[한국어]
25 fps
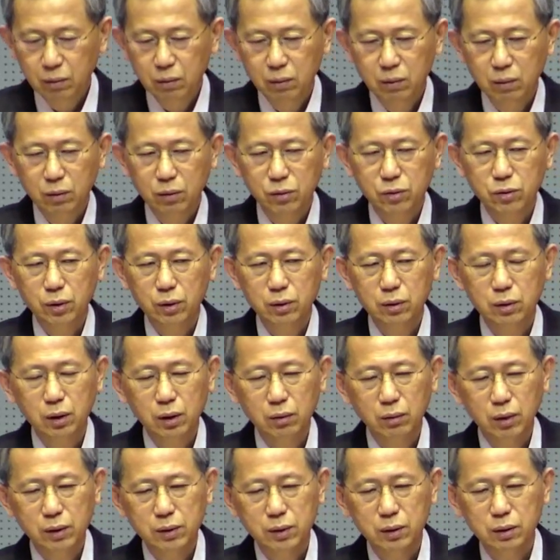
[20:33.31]
그 최근에
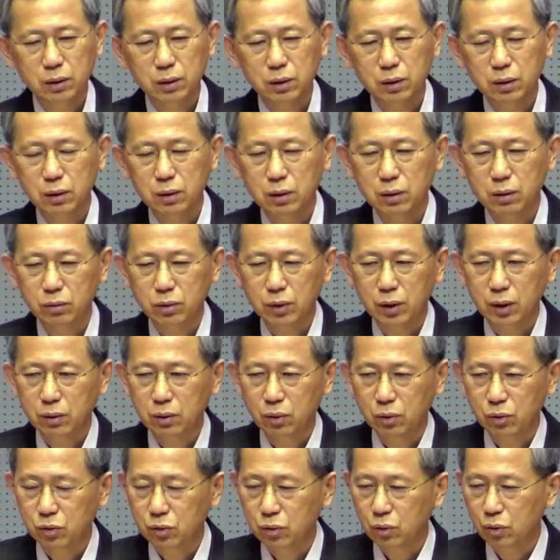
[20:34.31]
와서 우리가
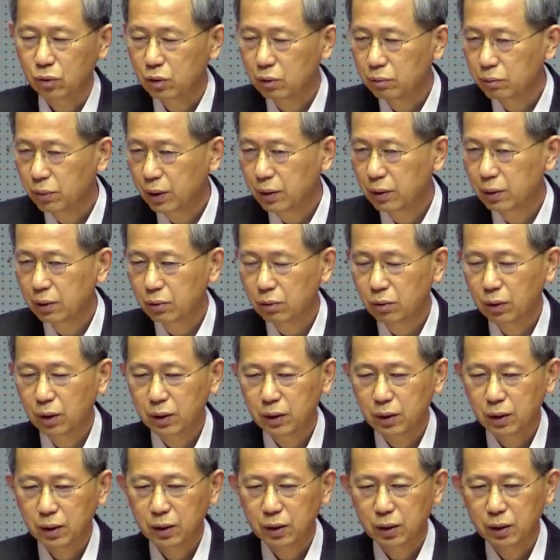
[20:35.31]
도전받는 또
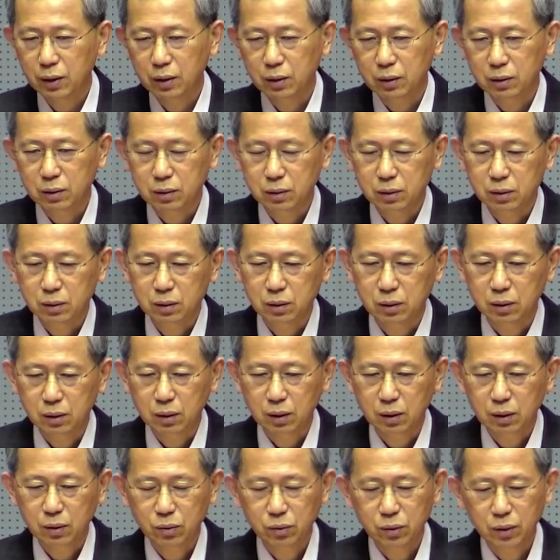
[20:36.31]
하나의 그
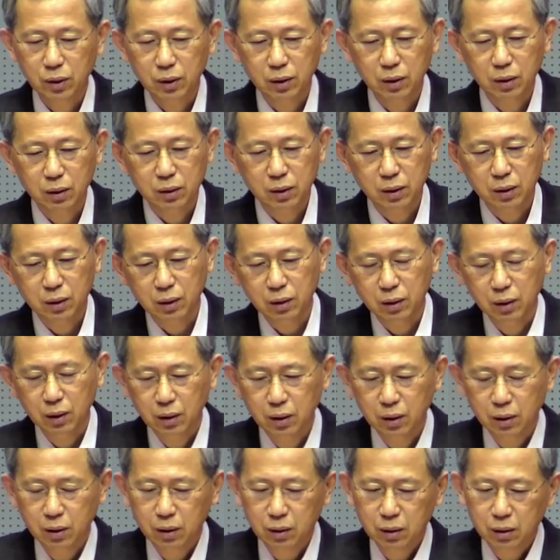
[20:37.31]
교회의
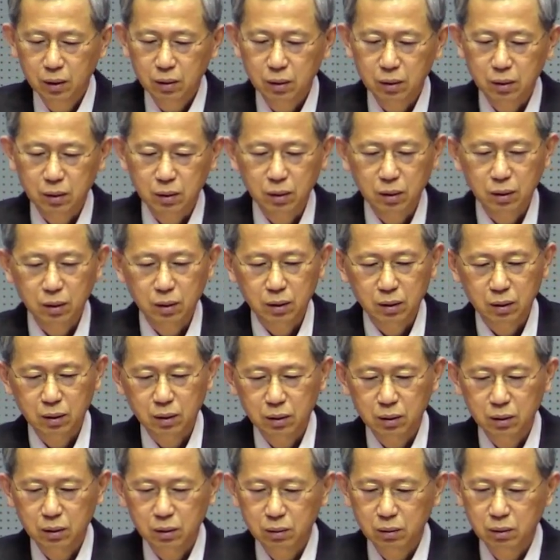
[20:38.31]
어,
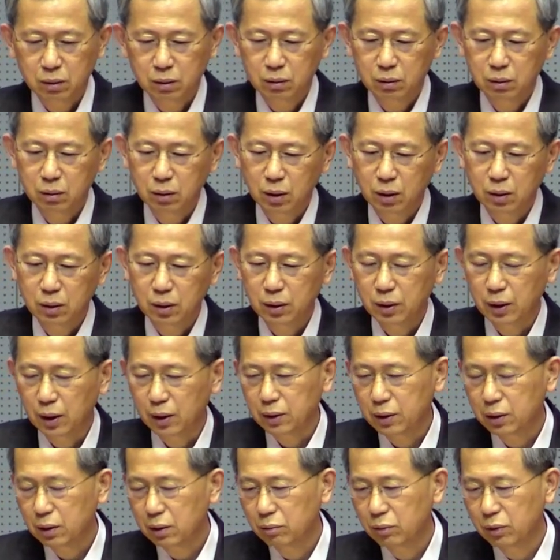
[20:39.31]
하나의
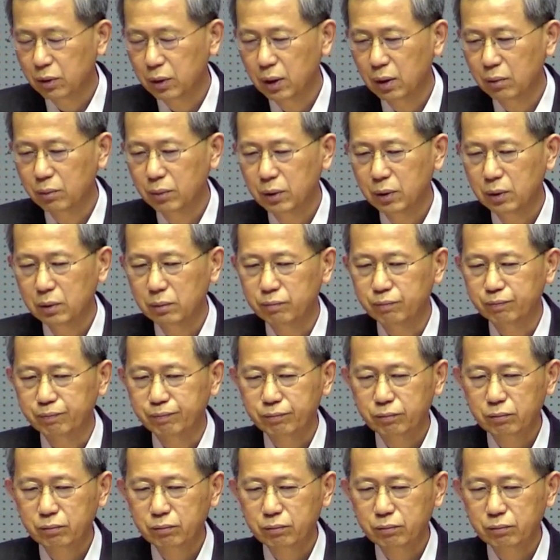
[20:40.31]
양성은 뭐냐면